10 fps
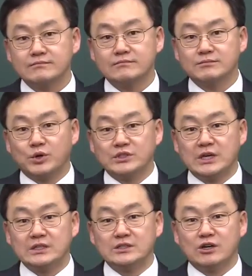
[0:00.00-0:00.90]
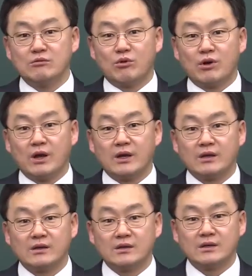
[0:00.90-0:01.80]
버자의 능력을 몰라요.
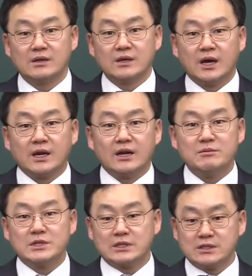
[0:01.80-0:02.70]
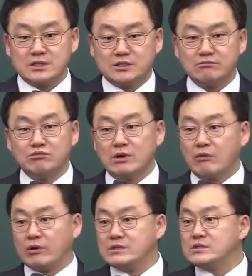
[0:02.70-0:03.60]
하나님이 자제된 신분과 그
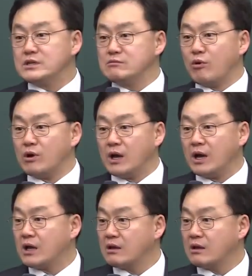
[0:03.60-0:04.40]
권세를 몰라.